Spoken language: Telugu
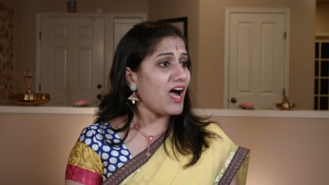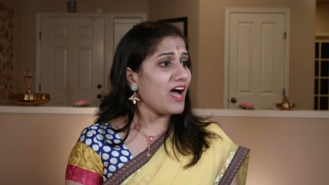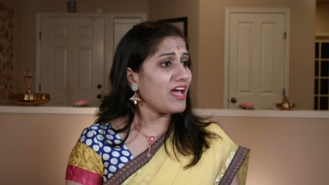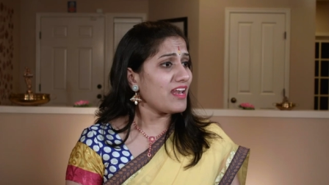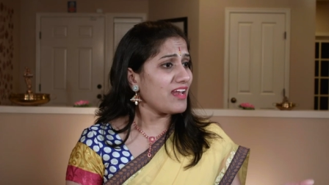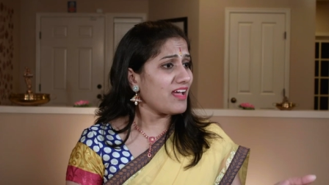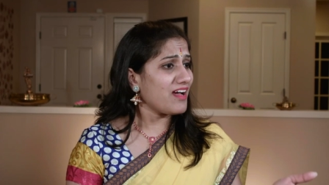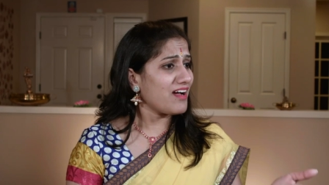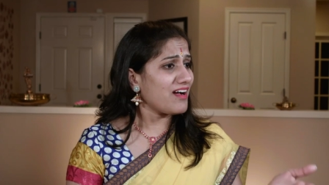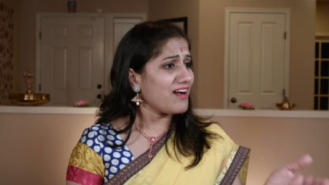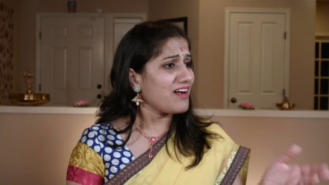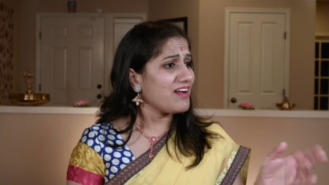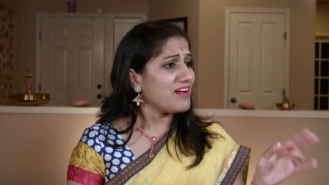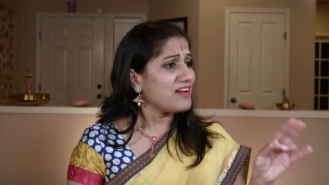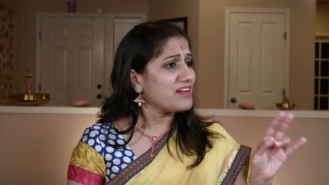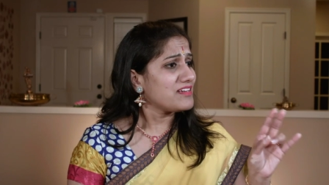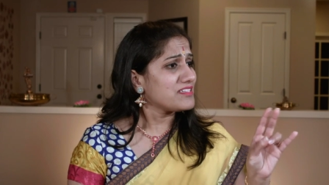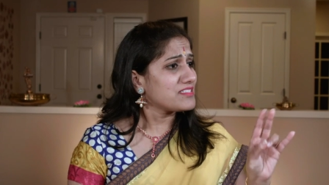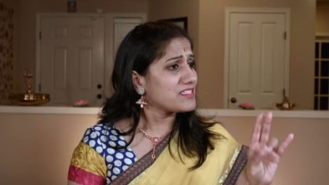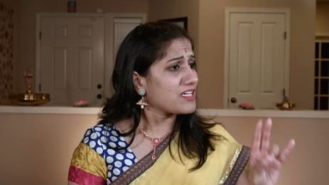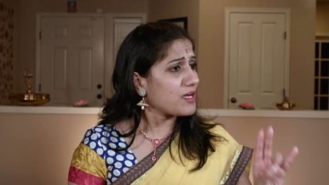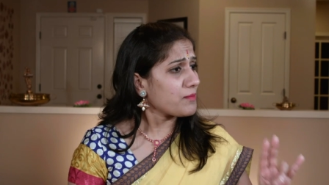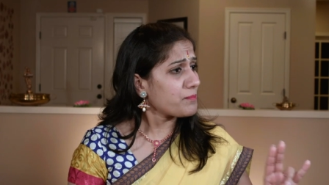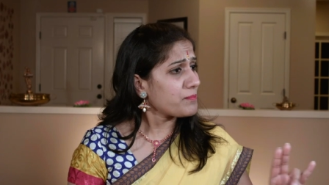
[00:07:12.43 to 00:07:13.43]
అలా
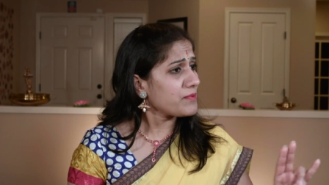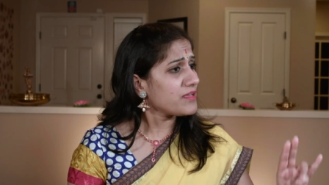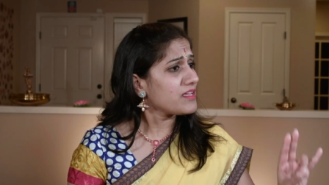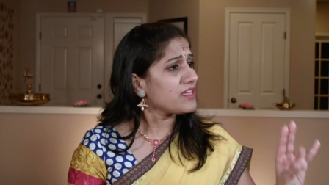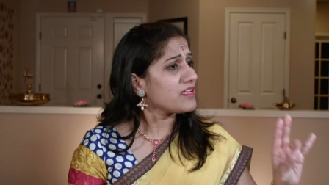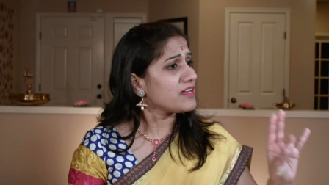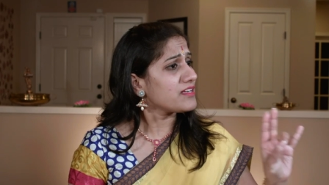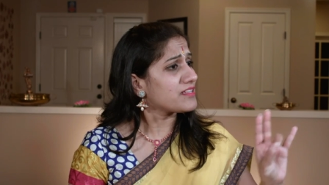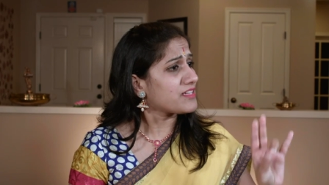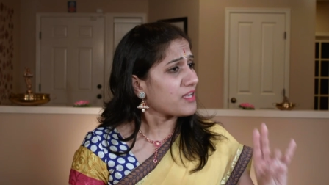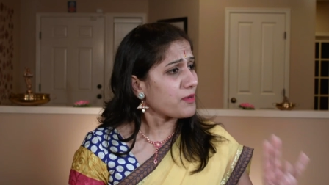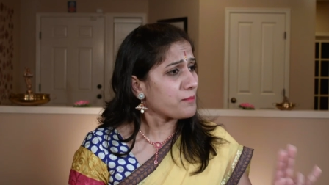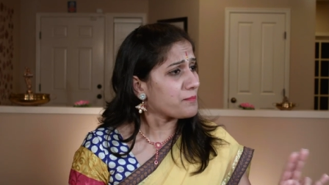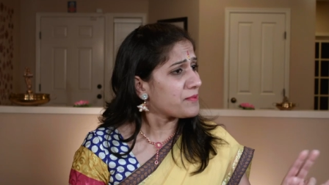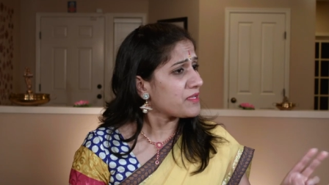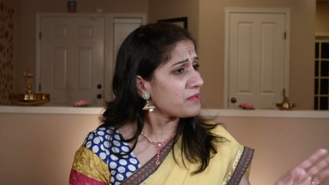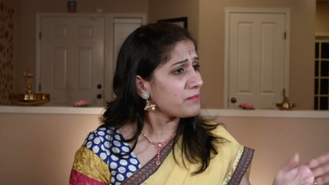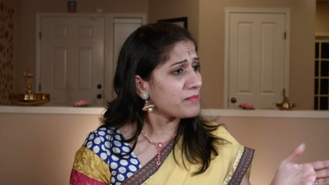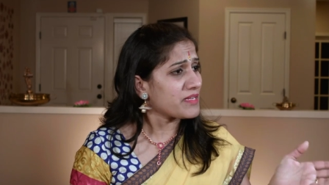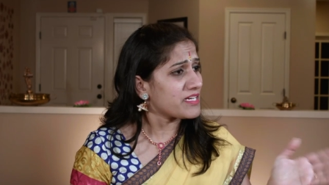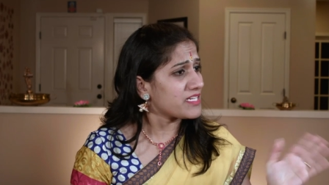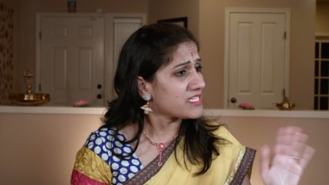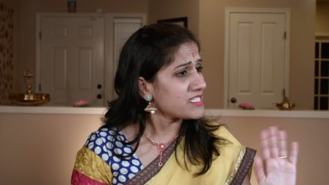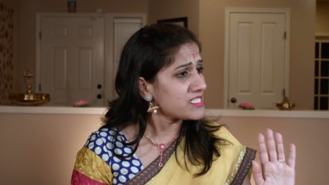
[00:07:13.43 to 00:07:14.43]
ఠపీ
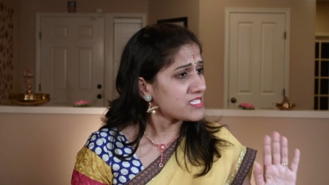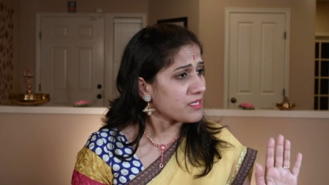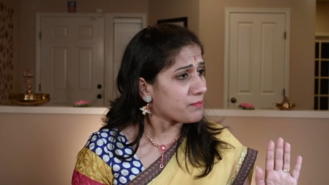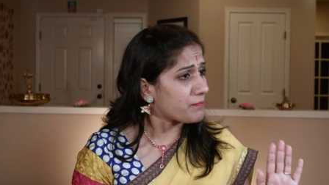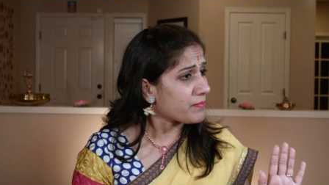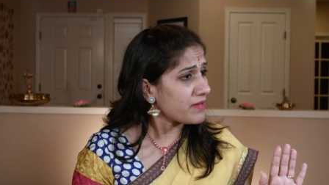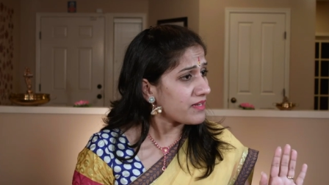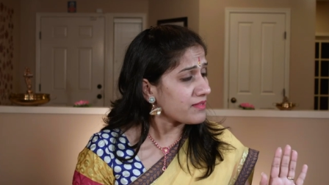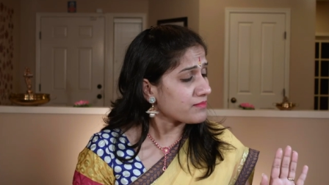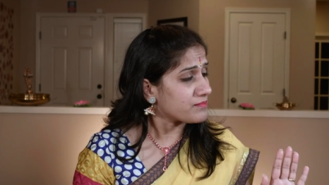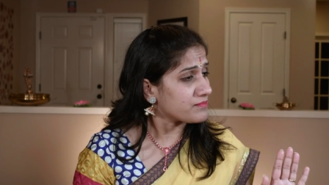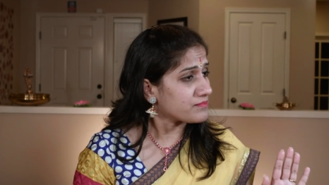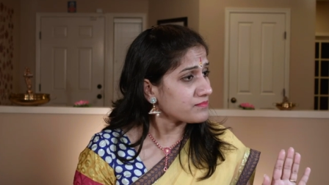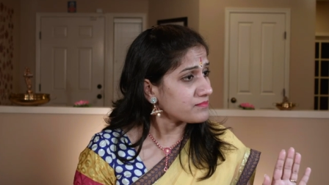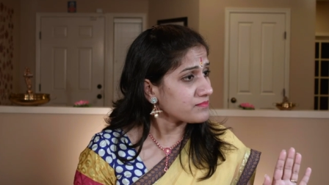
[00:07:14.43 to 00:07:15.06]
ఠపీమని చెప్పలేం